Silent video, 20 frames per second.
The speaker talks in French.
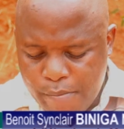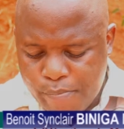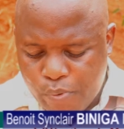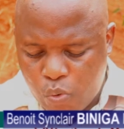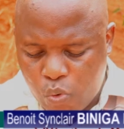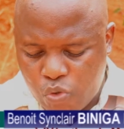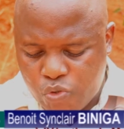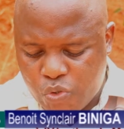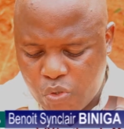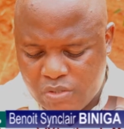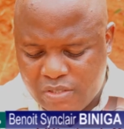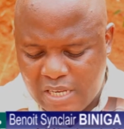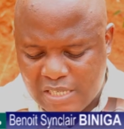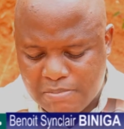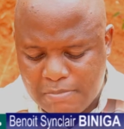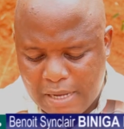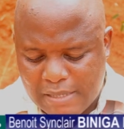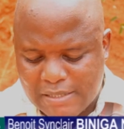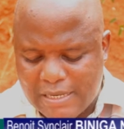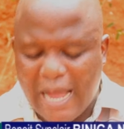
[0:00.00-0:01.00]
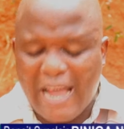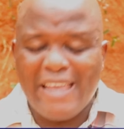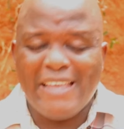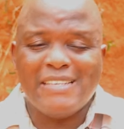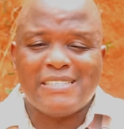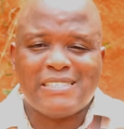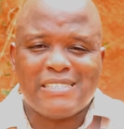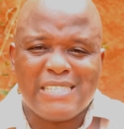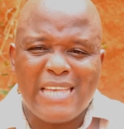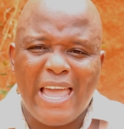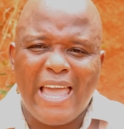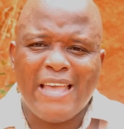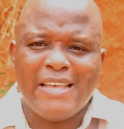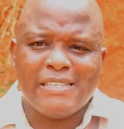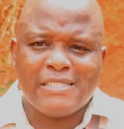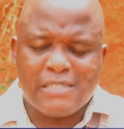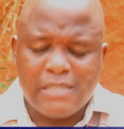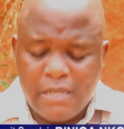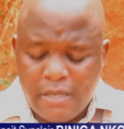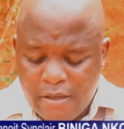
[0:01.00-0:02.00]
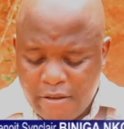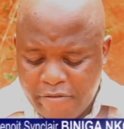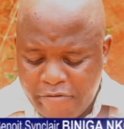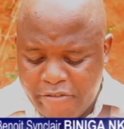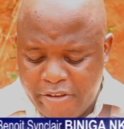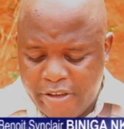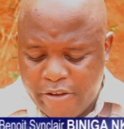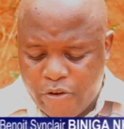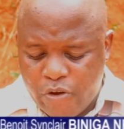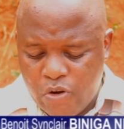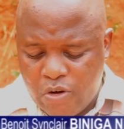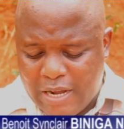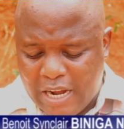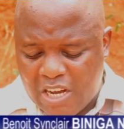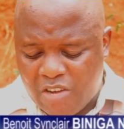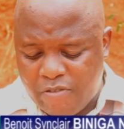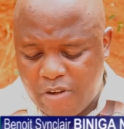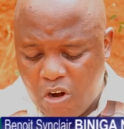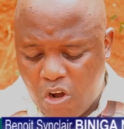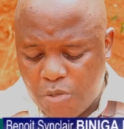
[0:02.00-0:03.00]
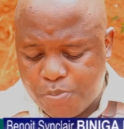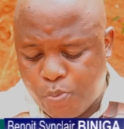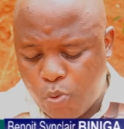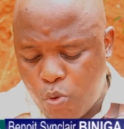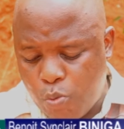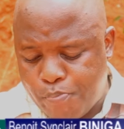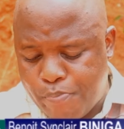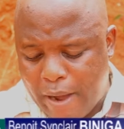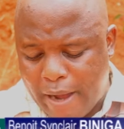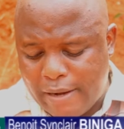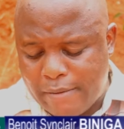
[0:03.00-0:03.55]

pour Success Mazra et 16,81% pour